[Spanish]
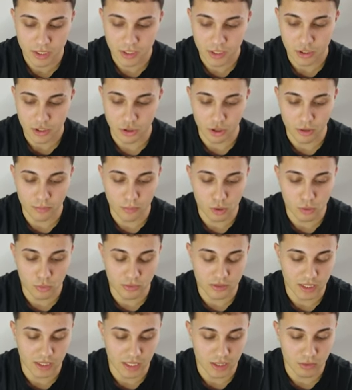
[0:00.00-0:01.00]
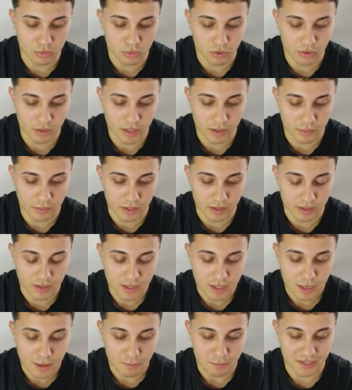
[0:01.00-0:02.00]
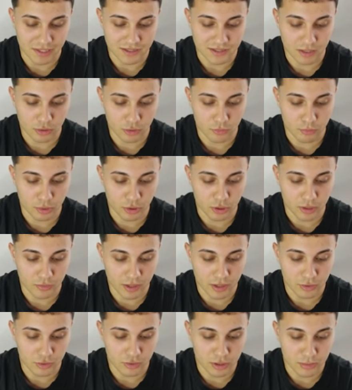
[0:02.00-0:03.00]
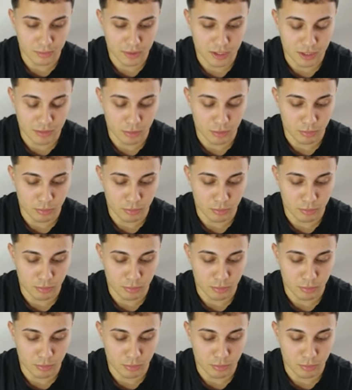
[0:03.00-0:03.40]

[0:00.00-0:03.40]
nos damos cuenta que luego de haber pasado por debajo del mínimo,